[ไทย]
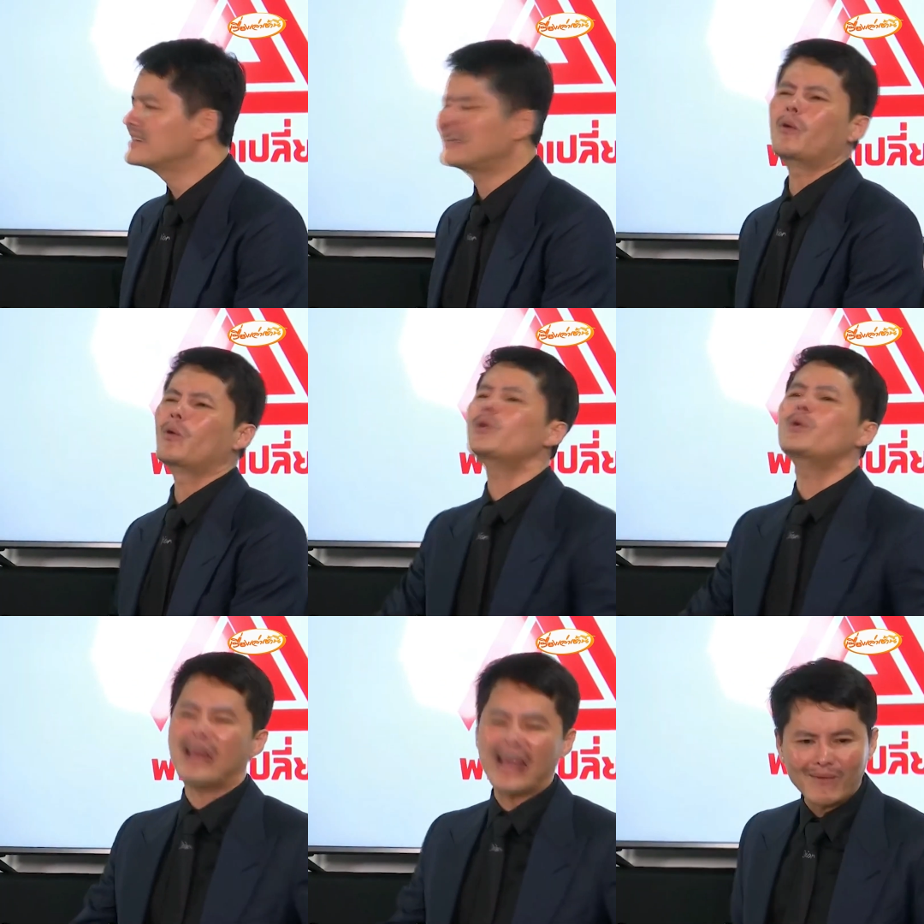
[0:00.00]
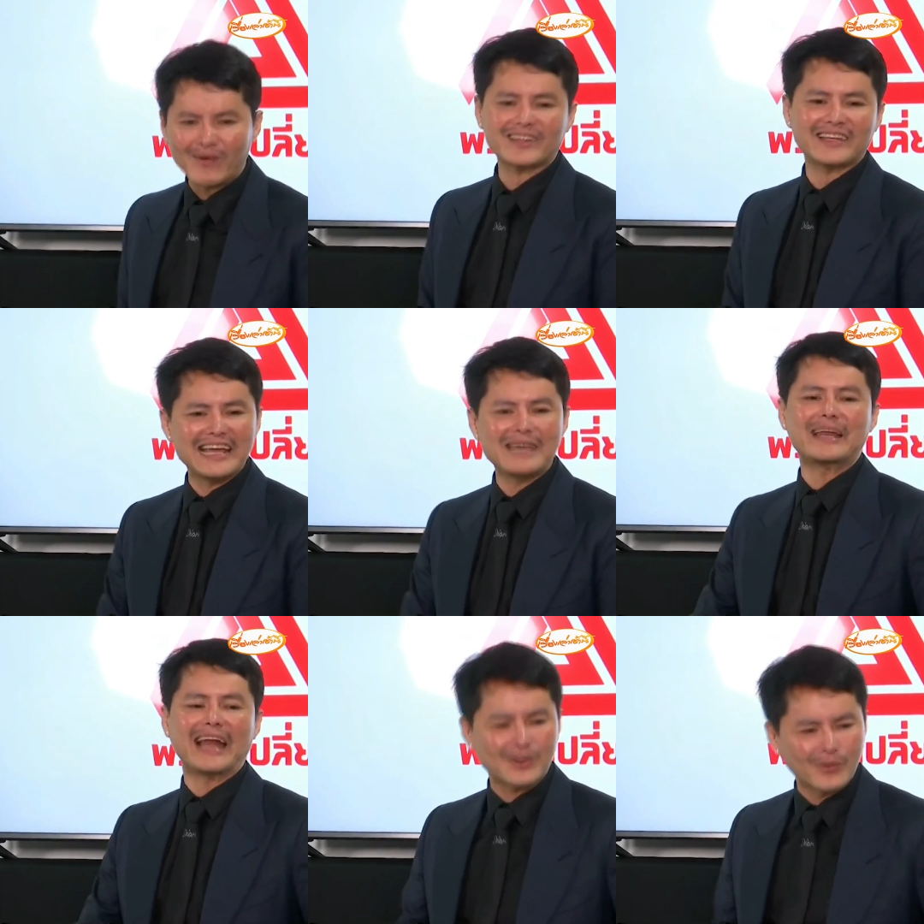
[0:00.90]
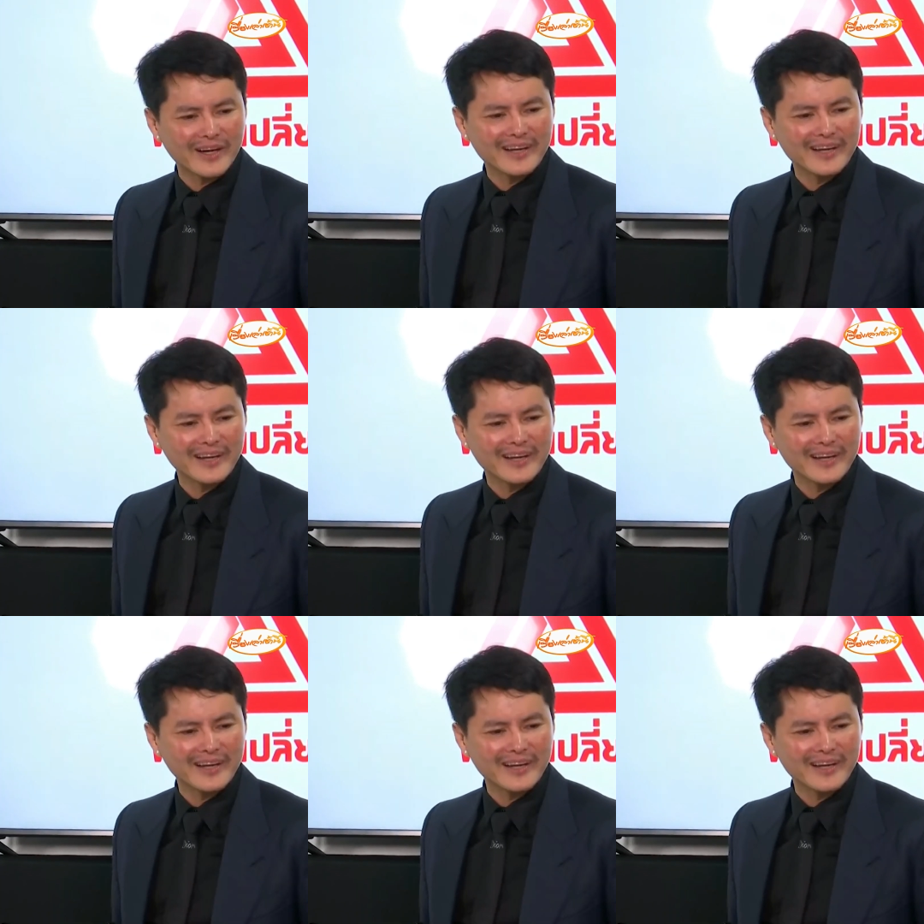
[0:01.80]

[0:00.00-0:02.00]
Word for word: เรารู้อยู่แล้วว่าลอตเตอรี่มีนายทุน